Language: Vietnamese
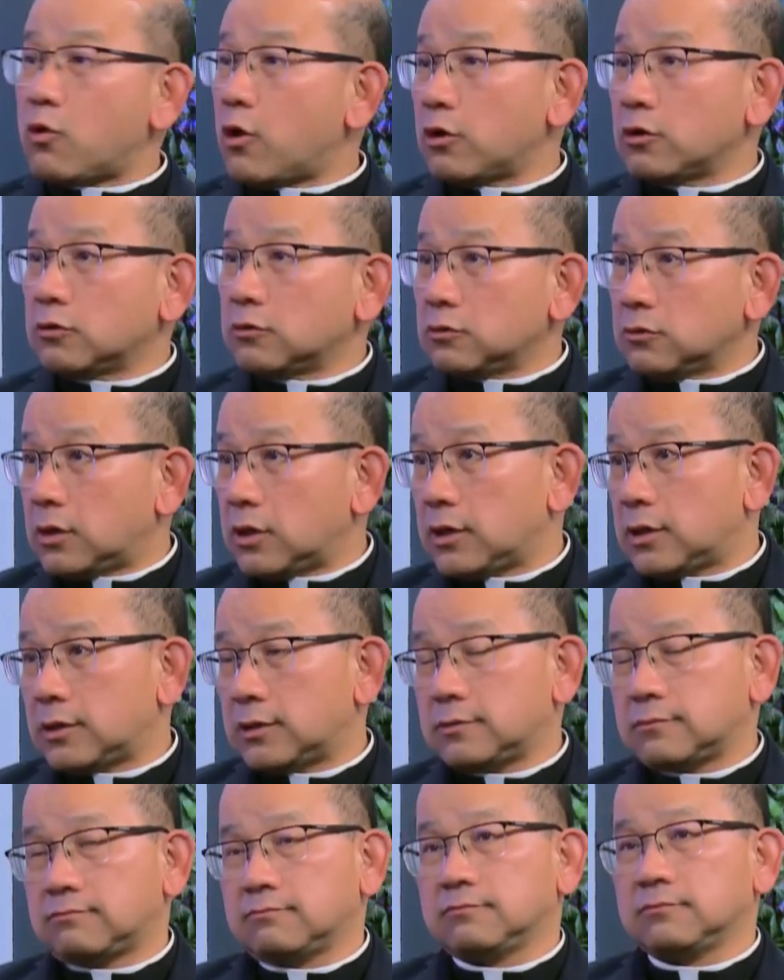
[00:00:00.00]
cũng có
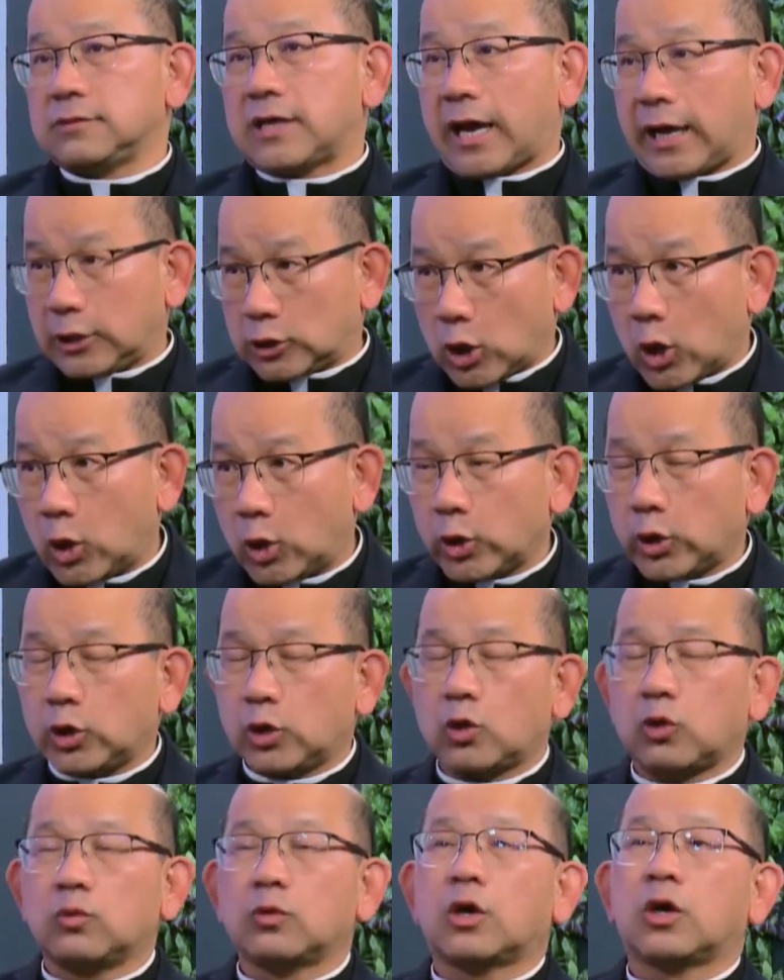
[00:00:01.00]
uh, giải
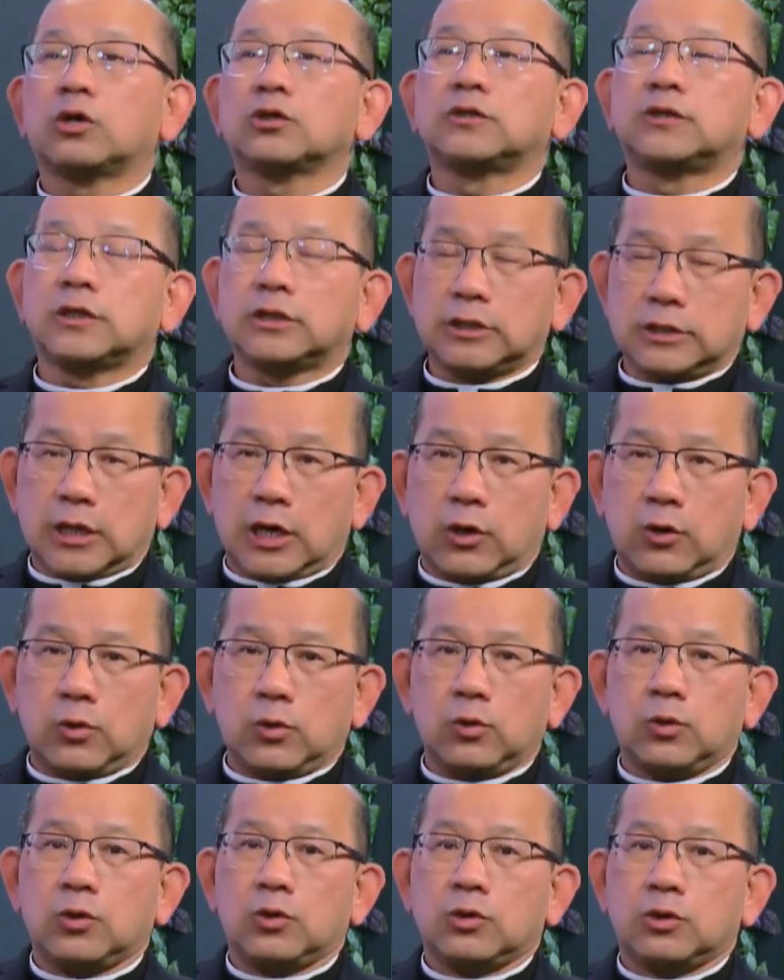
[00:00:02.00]
tội cũng có ừ. sức
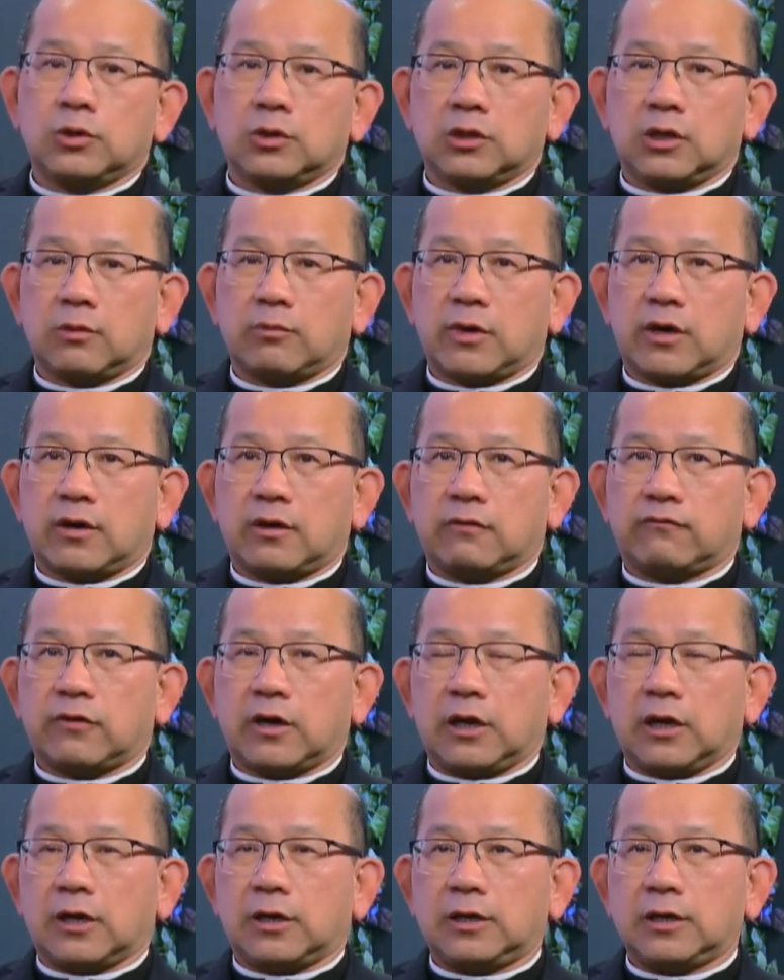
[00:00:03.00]
giàu nhưng mà
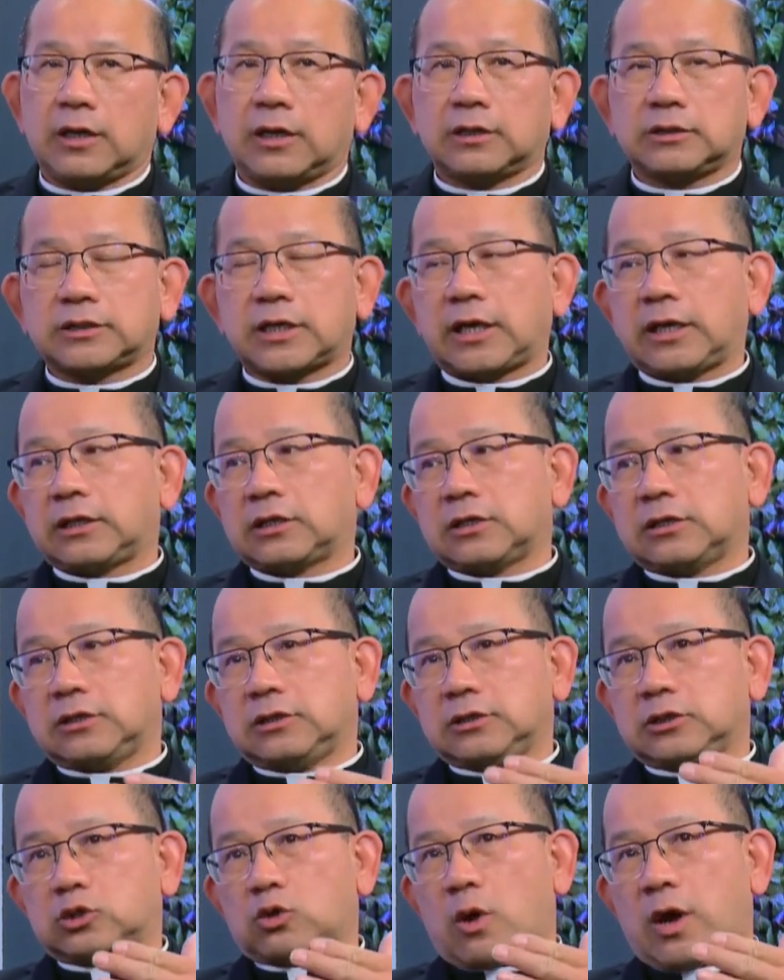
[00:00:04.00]
phần lớn là chạy
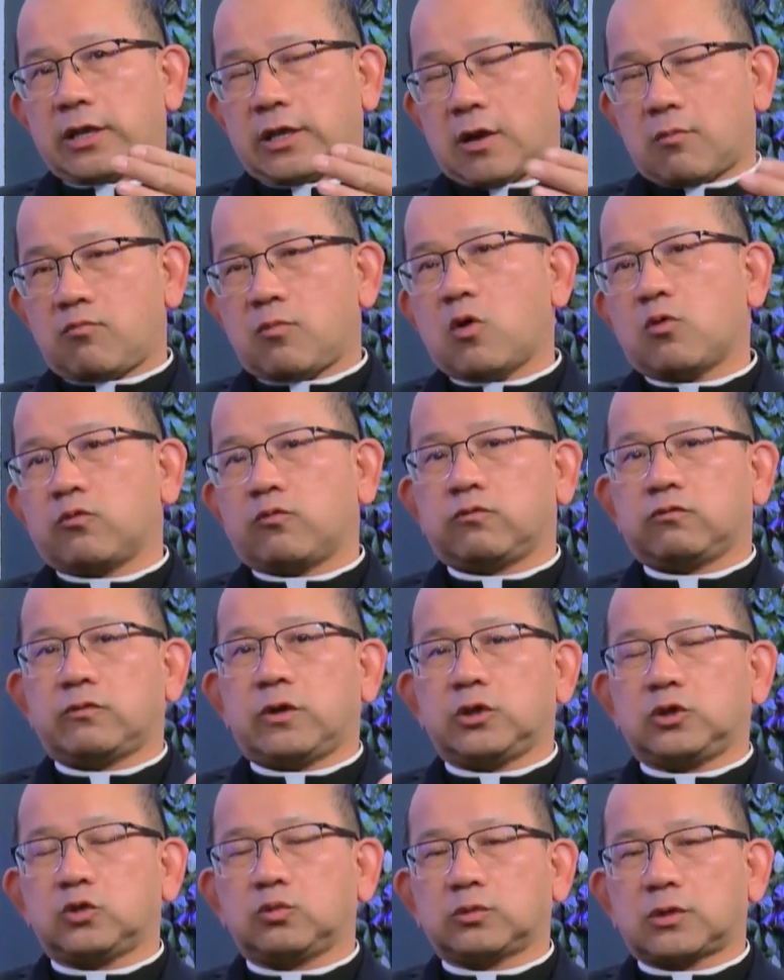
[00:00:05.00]
từ tòa giám mục
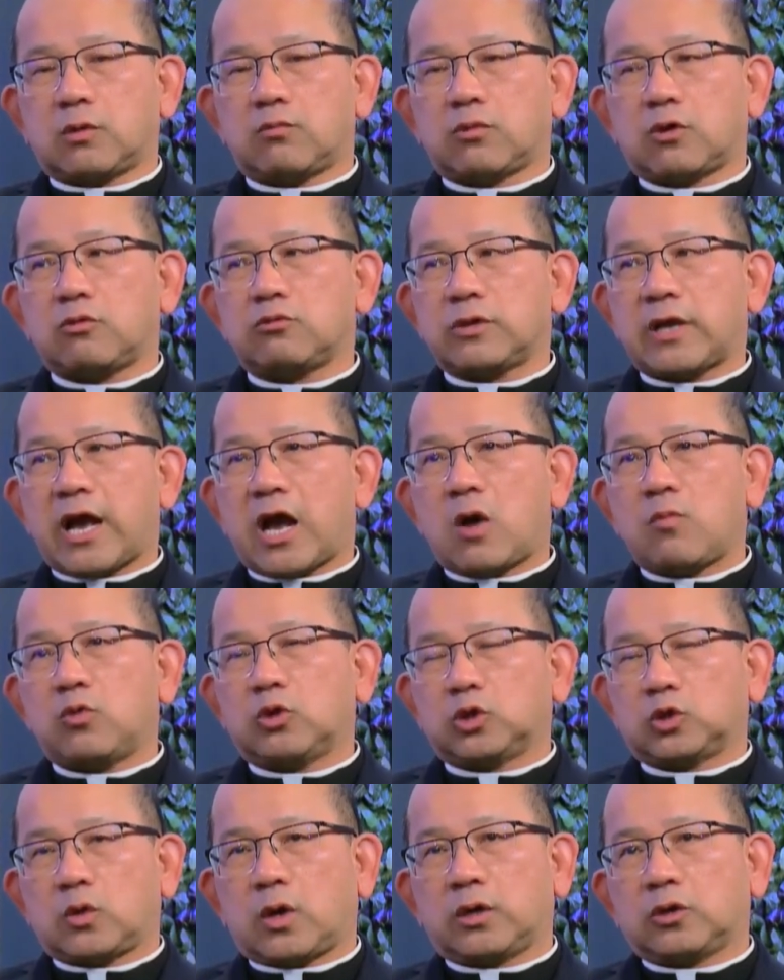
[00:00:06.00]
về trung tâm công giáo
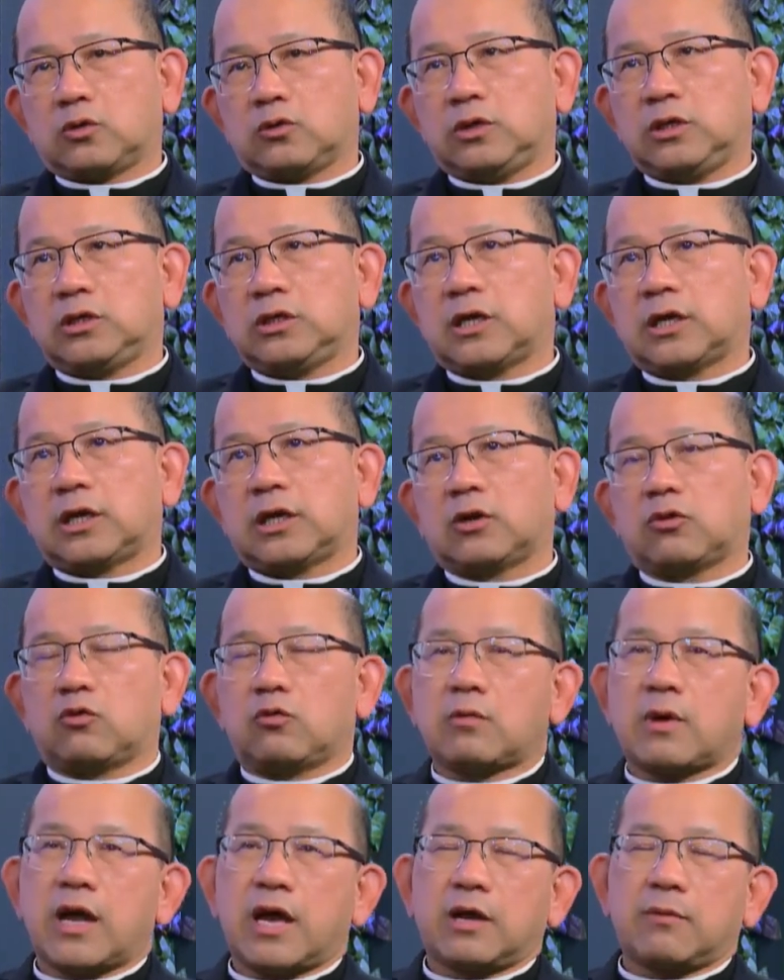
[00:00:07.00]
một tuần ít nhất là
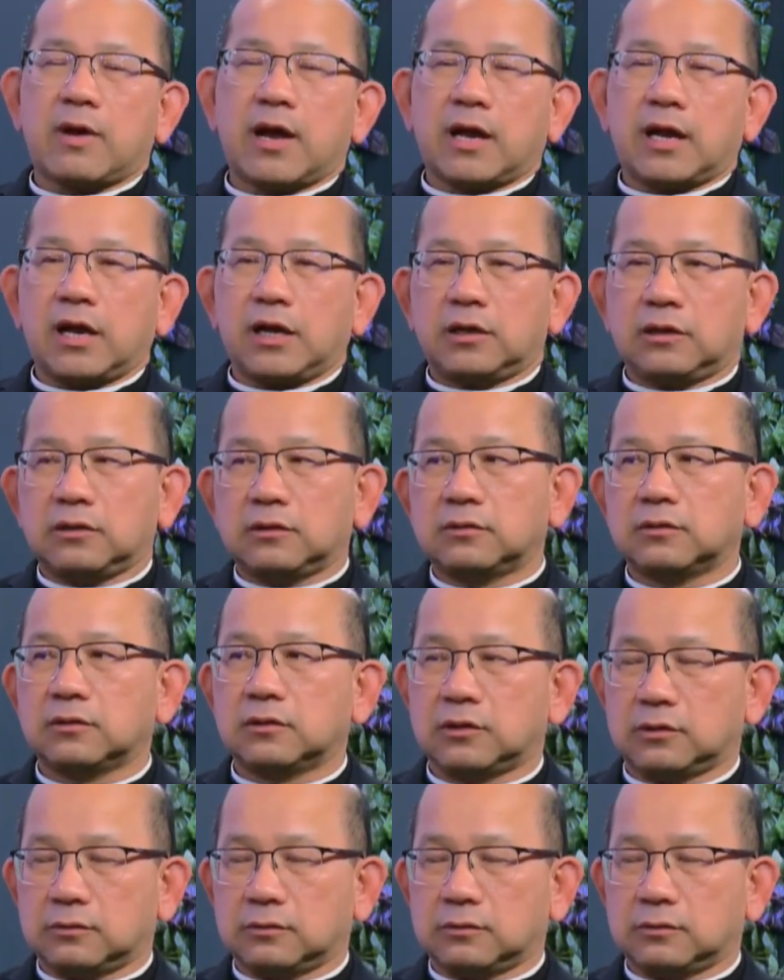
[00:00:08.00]
cũng ừ. hai ừ. ba lần